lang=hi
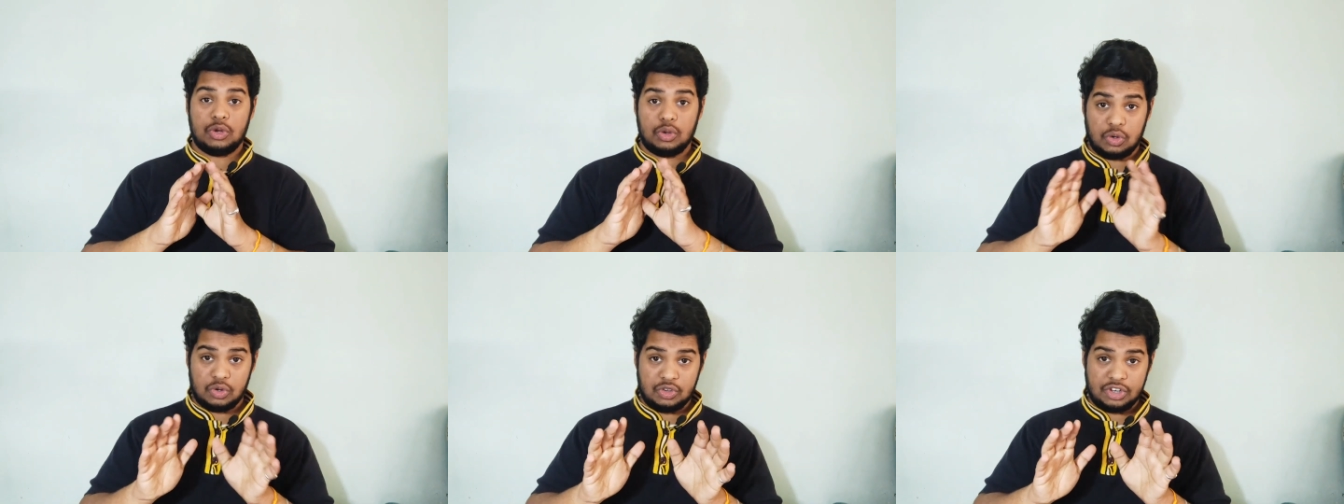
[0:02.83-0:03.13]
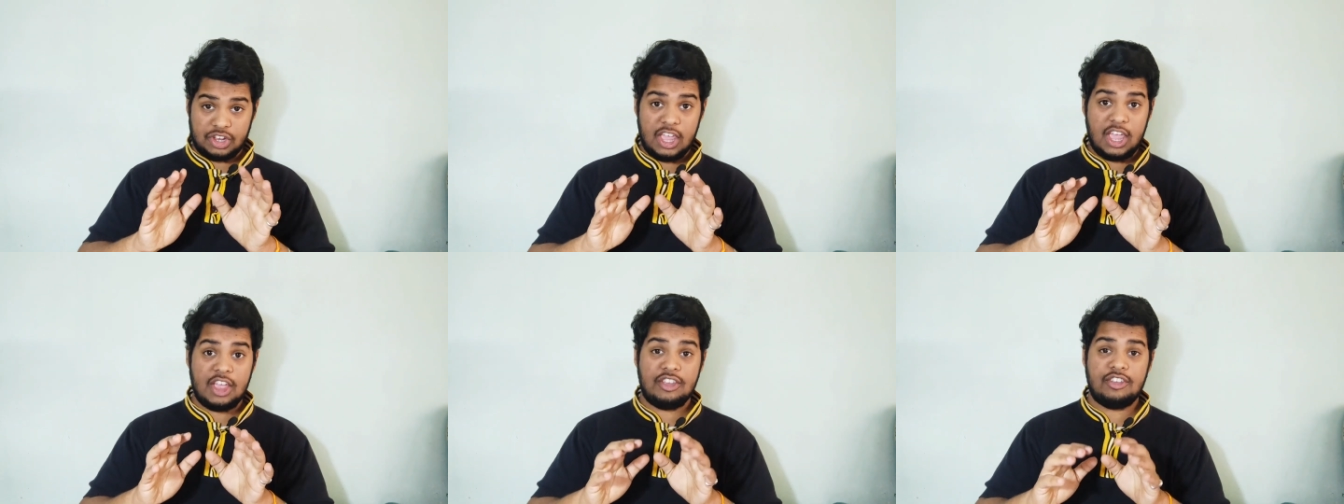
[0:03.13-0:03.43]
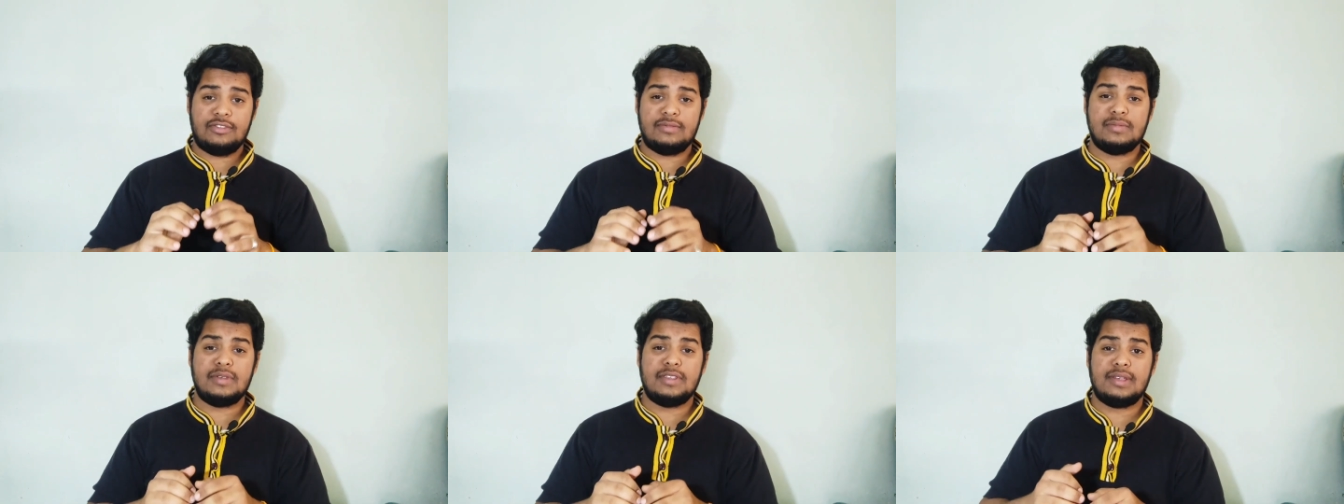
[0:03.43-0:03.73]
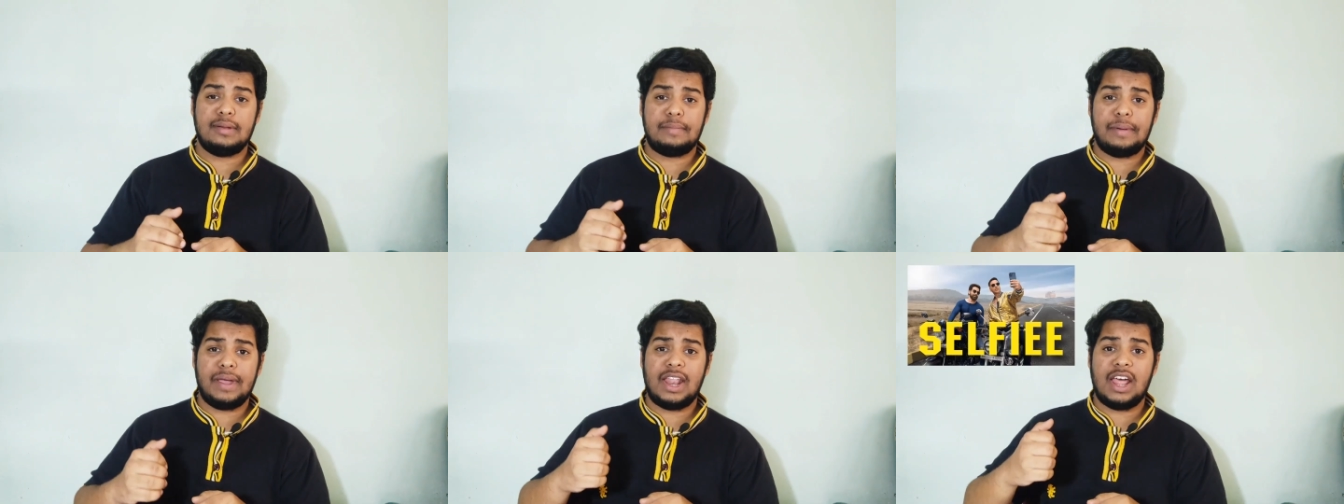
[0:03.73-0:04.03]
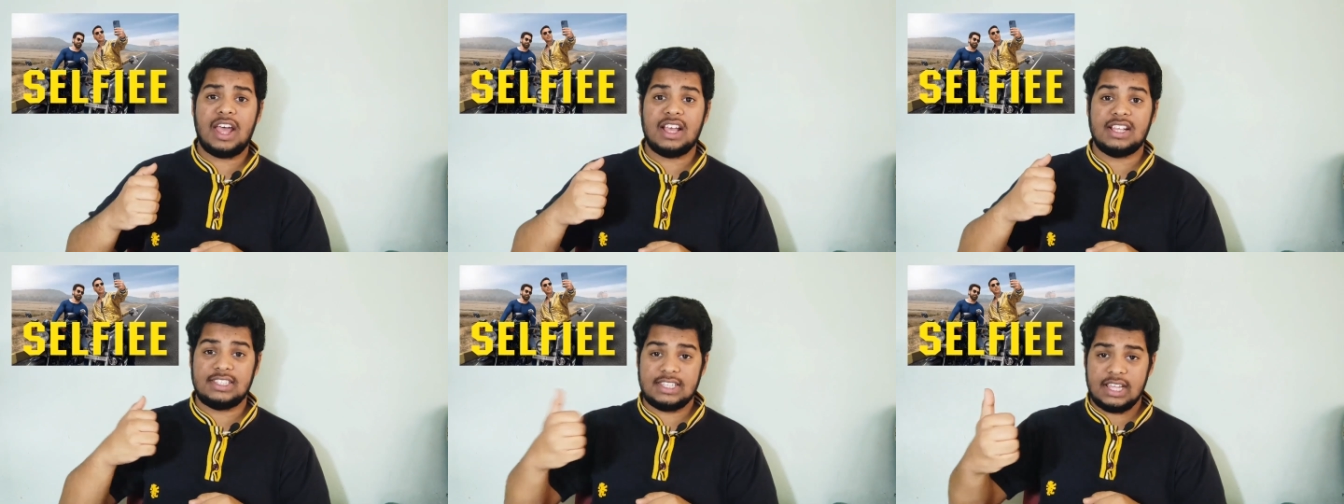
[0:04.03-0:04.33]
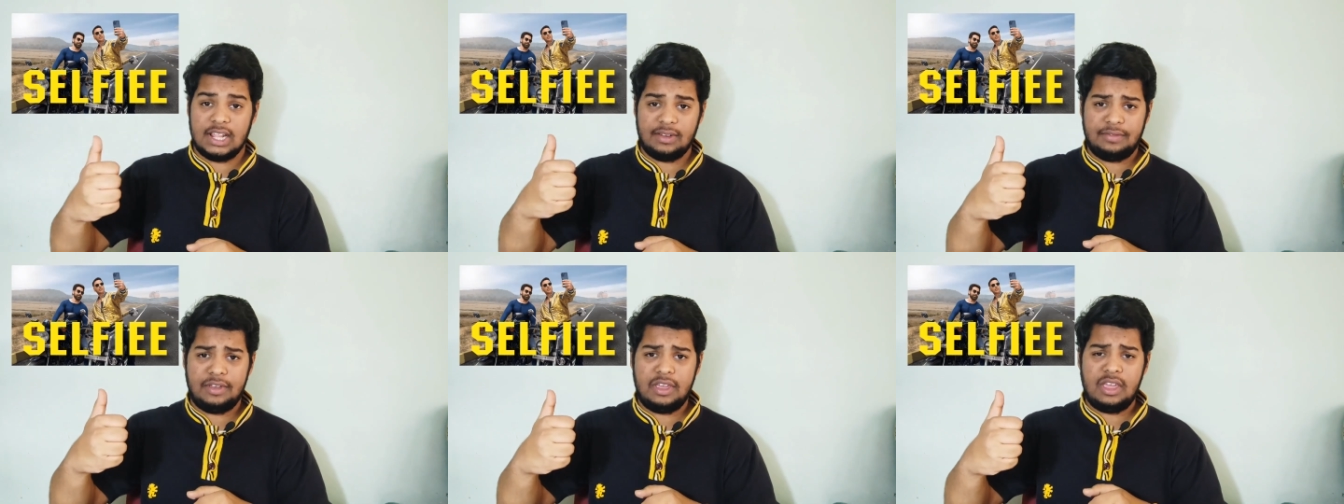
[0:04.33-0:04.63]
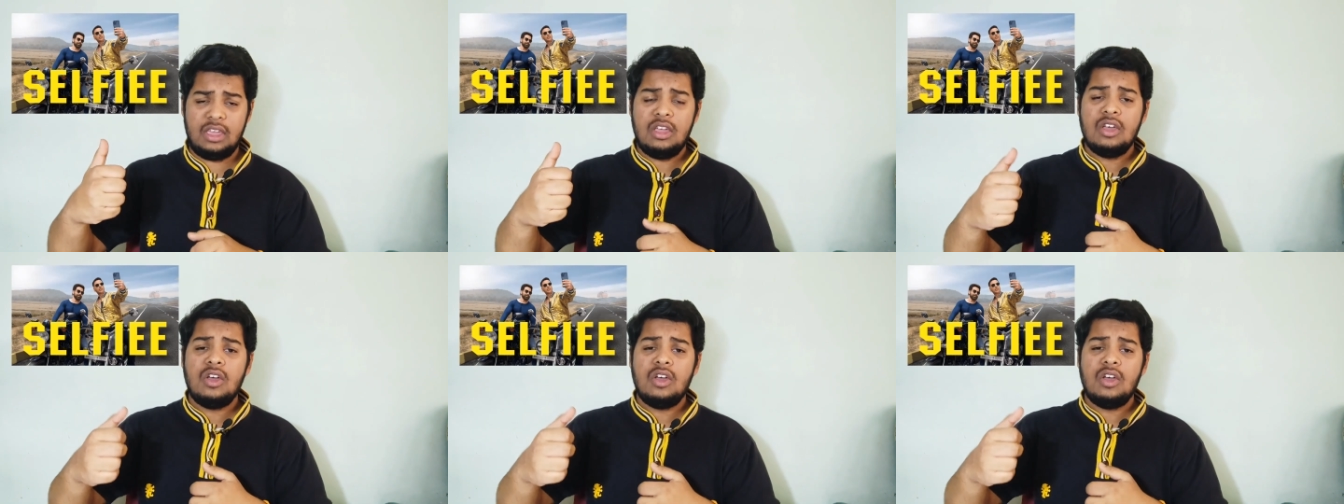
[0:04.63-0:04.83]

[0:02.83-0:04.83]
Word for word: हो चुके हैं जिसमें से पहला है सेल्फी